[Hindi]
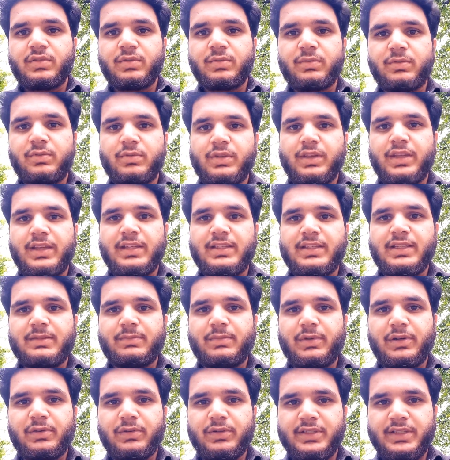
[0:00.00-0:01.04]
तो ये चीज़
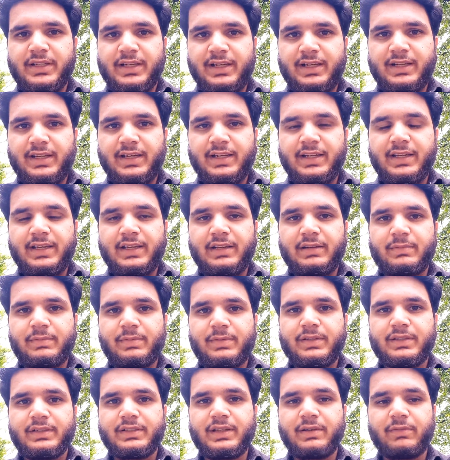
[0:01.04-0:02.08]
बिल्कुल चेक करके आप
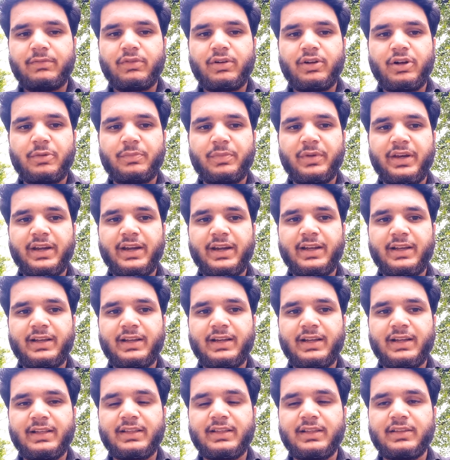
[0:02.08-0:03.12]
जब वो कॉपीराइट
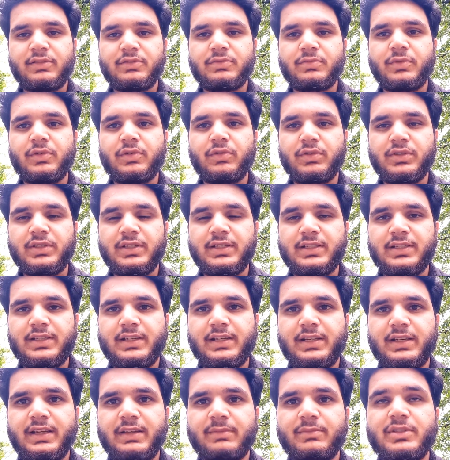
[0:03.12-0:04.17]
अगर आता है तो उसमें और
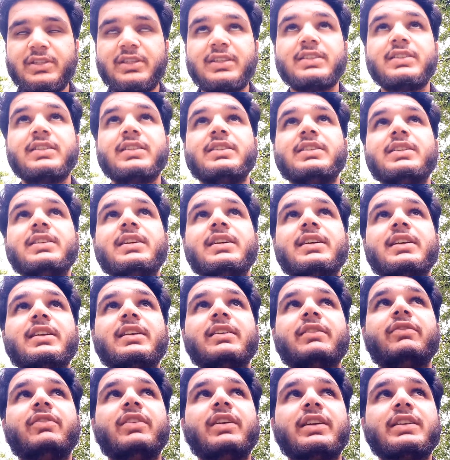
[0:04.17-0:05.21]
चेंजिंग करें मजीद चेंजिंग
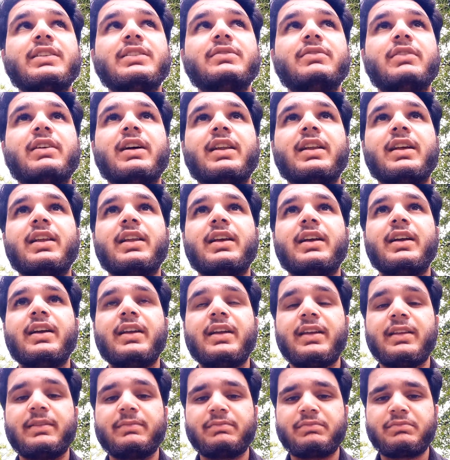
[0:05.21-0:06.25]
करें फिल्टर्स वगैरह
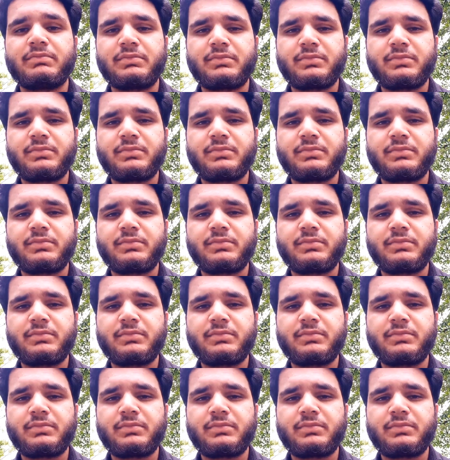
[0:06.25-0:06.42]
लगाएं